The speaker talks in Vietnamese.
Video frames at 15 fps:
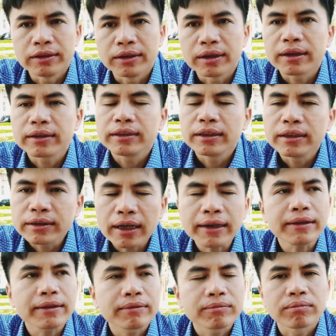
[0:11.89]
những cái chính sách
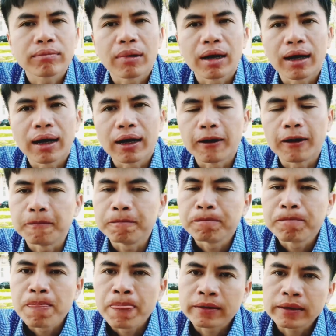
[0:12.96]
mà
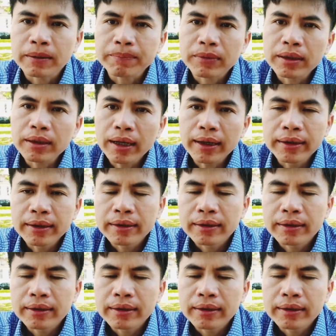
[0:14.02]
sắp tới đây